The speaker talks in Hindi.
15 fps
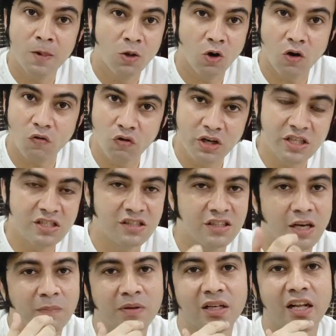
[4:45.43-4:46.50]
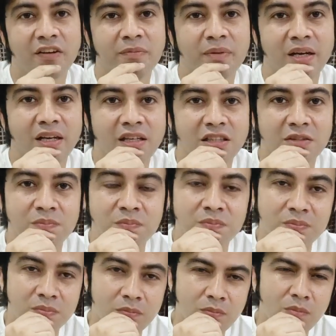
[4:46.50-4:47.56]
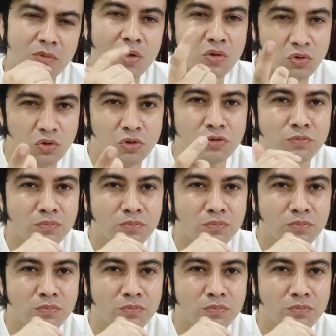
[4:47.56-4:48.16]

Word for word: तो वही चीज़ें आपकी लाइफ में आएंगी तो,